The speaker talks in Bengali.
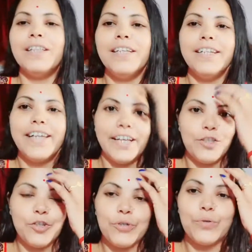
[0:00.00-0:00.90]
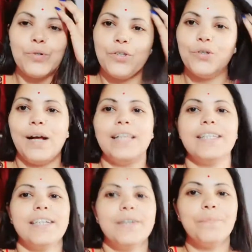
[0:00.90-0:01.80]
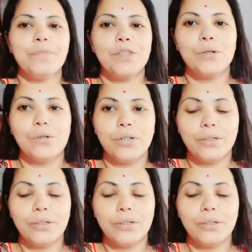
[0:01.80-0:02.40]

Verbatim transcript: দিনটা এনজয় করছো আজকে তো